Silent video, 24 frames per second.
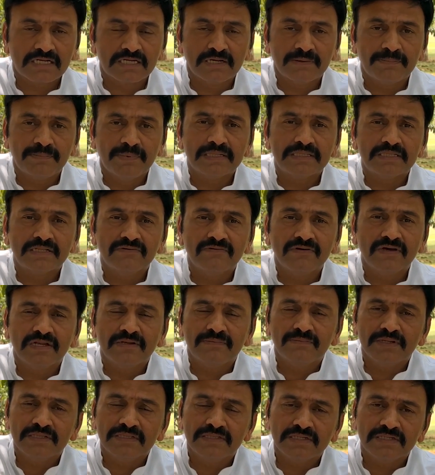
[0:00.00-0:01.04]
లక్ష పాతిక
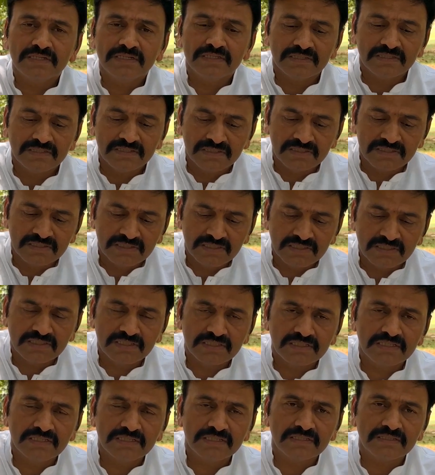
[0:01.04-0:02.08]
వేల మందిని
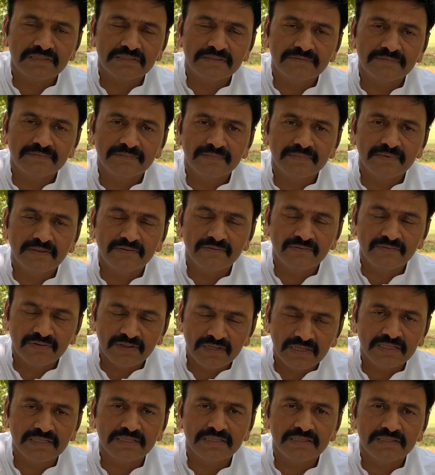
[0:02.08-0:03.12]
ఇంటింటికి
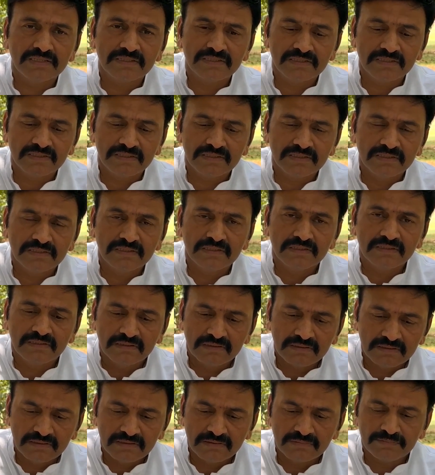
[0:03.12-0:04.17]
వెళ్ళి
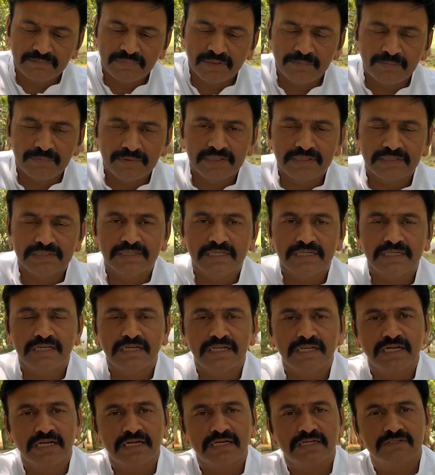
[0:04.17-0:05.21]
పంపిణీ
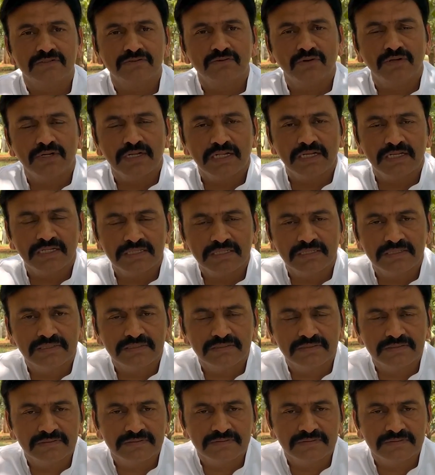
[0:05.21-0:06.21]
జరిగేలాగా చూడాలి